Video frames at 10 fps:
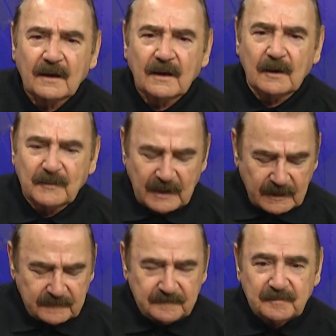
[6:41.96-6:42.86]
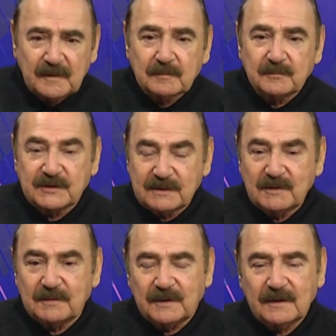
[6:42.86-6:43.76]
Ama bizim
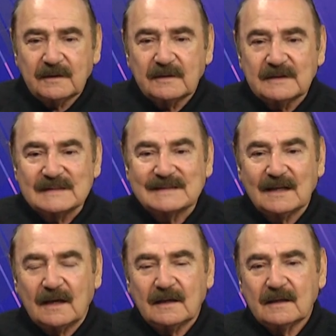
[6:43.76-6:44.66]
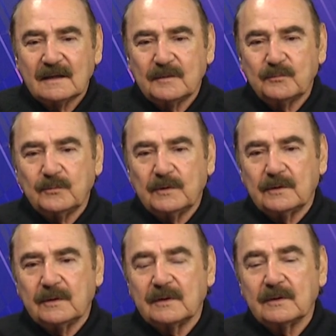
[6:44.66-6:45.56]
gibi hızla
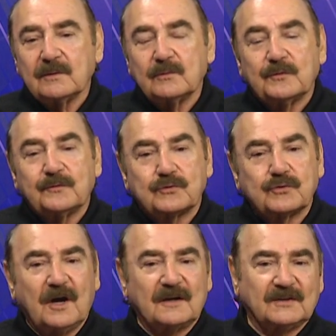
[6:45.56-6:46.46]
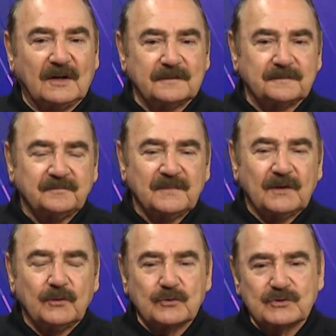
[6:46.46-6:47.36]
e, nüfusu artan,
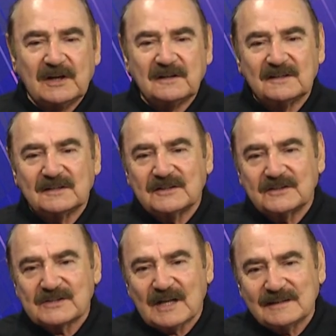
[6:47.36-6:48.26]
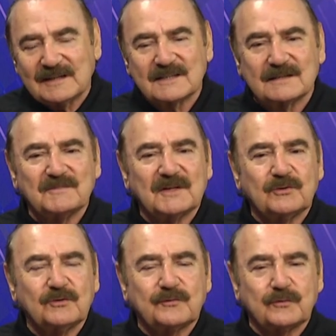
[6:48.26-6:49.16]
özellikle kırsal
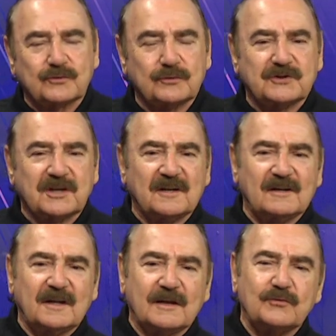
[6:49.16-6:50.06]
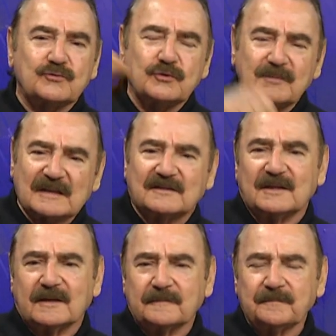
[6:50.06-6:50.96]
kesimdeki nüfusun şehirlere hücum
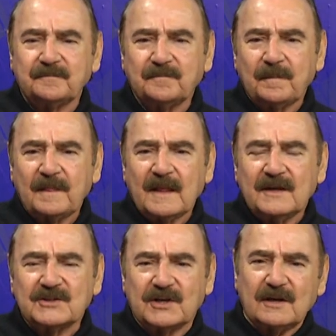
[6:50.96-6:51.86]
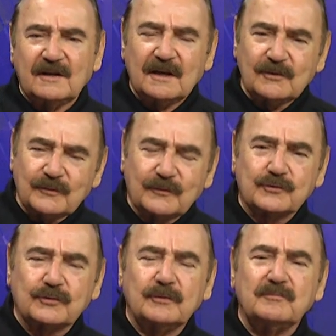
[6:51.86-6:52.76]
ettiği, şehirlerin
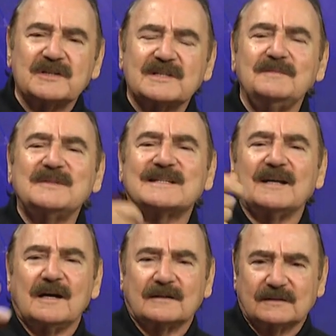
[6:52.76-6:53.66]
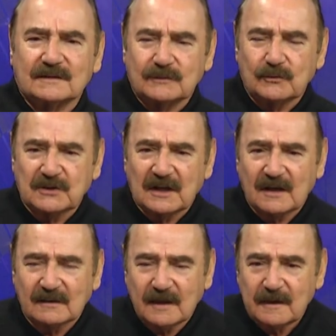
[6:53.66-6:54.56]
nüfusunun misli misli arttığı
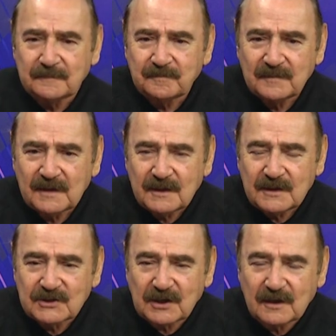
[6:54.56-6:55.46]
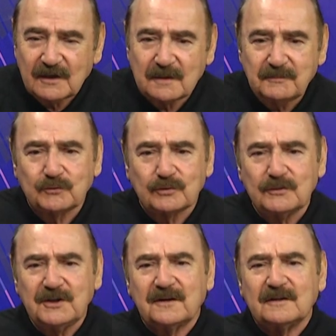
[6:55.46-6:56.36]
ülkelerde şehirler bir türlü
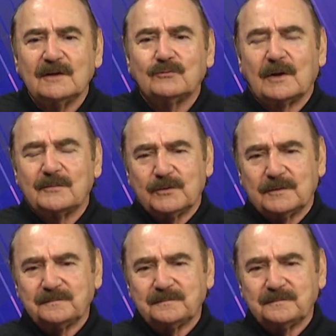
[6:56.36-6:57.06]
yerinde duramıyor.